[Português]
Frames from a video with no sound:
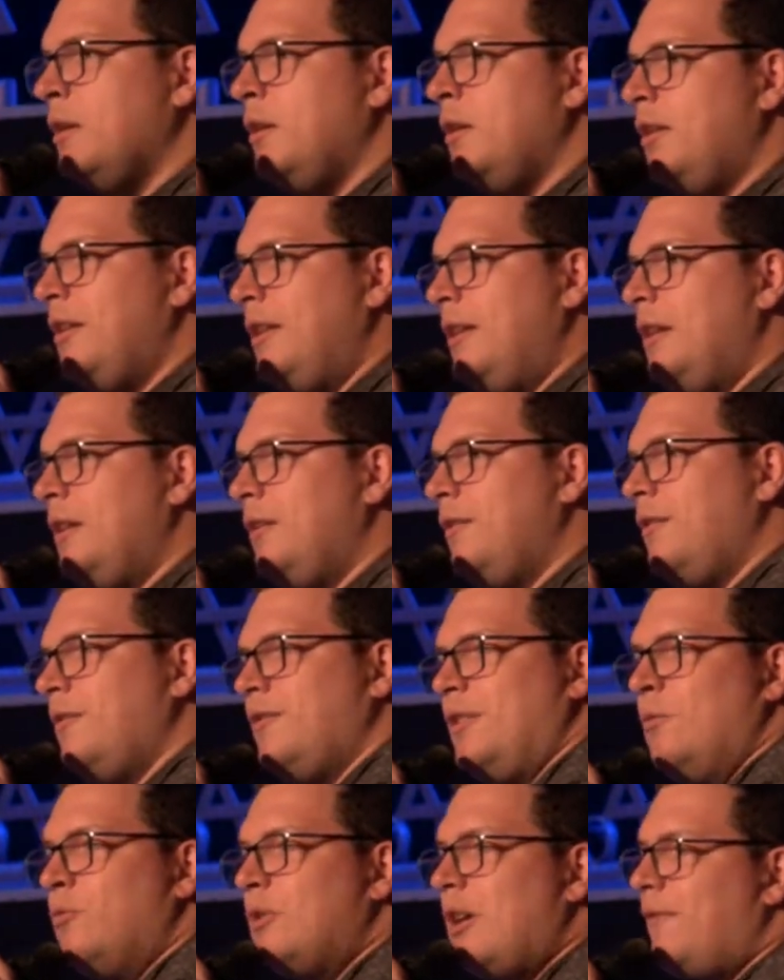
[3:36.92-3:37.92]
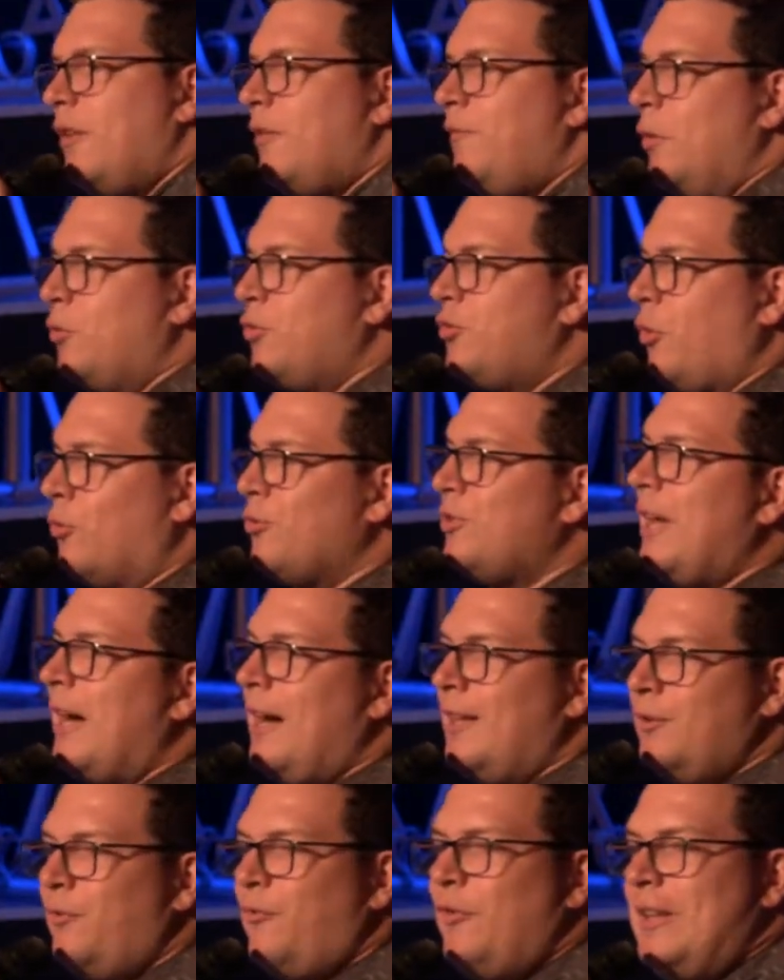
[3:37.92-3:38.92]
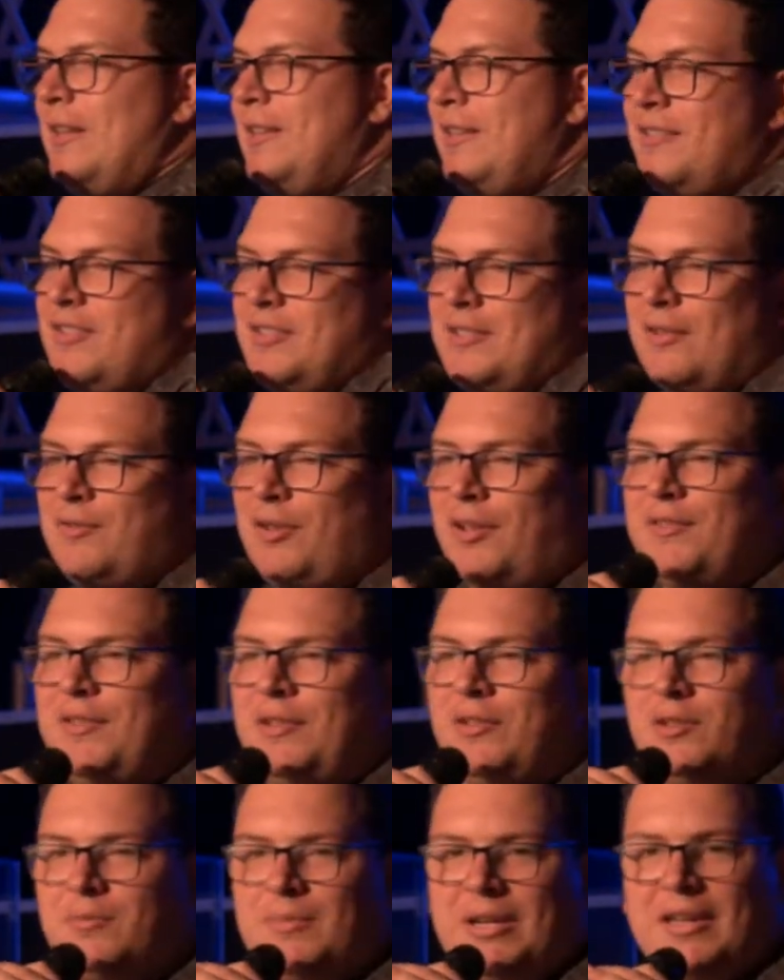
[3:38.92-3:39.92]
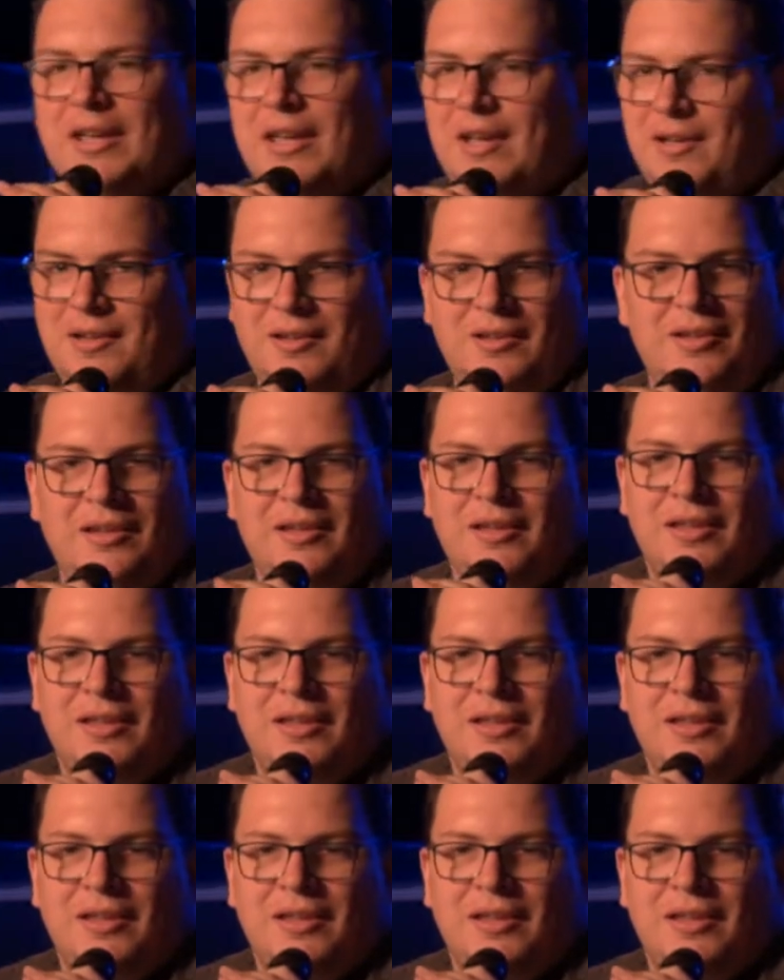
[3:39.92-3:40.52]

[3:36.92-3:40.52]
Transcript: E você nunca vai ver um soldado feliz de estar sozinho numa guerra.